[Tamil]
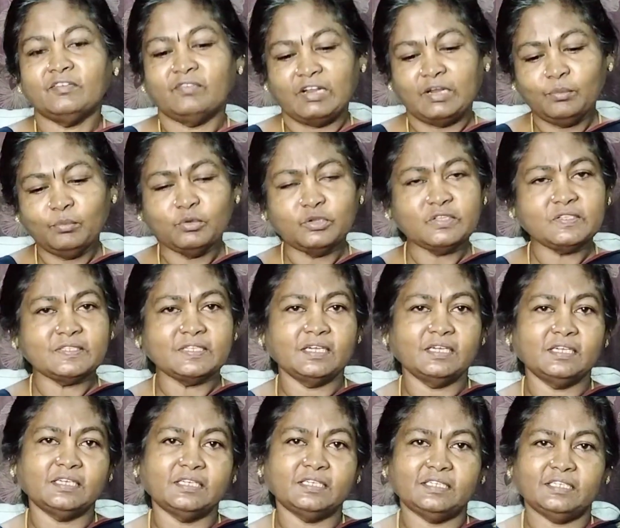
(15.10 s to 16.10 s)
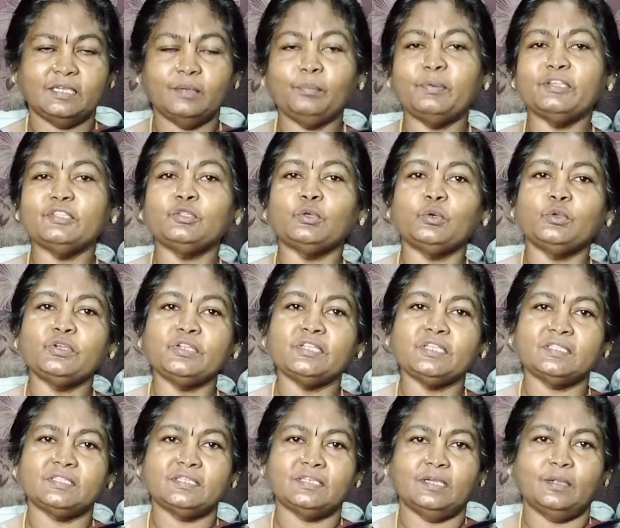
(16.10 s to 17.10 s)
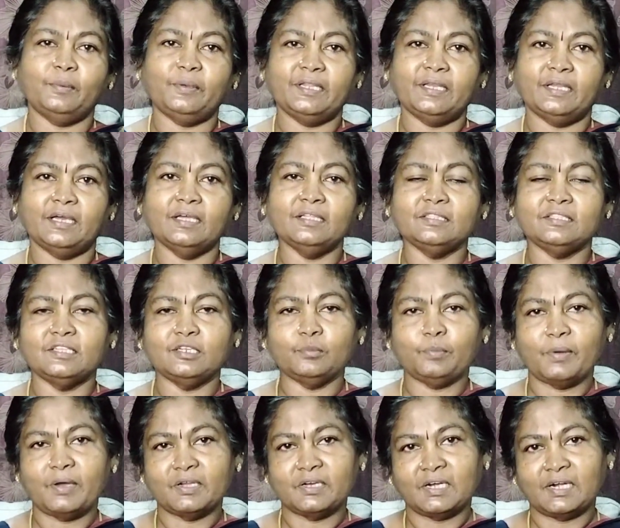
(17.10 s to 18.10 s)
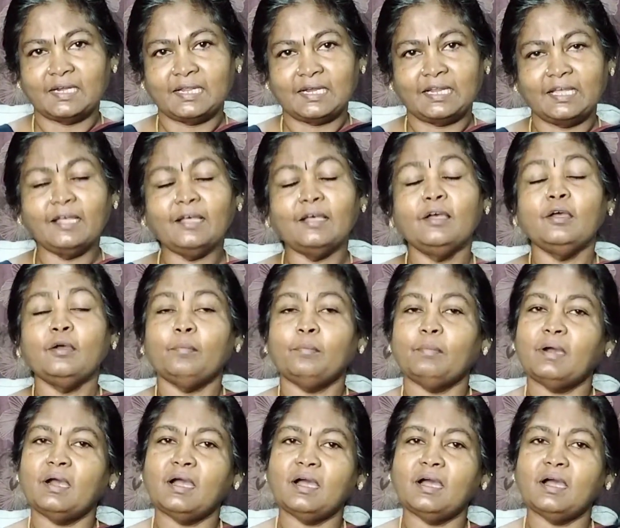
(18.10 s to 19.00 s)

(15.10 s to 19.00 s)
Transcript: இந்த வலமுறை சங்கு எப்படி தோன்றியது அப்படின்னா திருப்பார்கடலில்